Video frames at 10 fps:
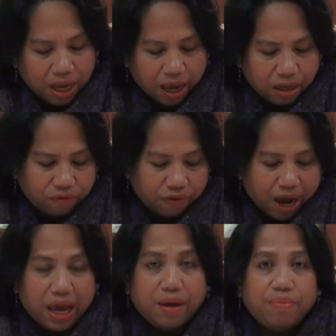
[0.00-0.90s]

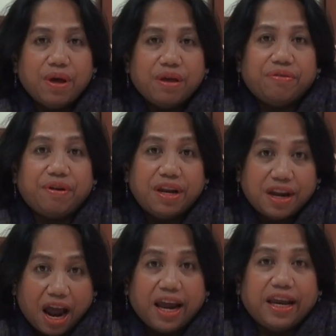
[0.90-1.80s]
2823-8539.
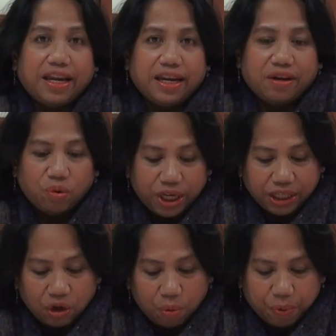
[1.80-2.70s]

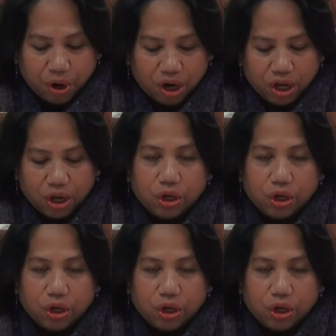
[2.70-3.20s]
Ulitin ko po,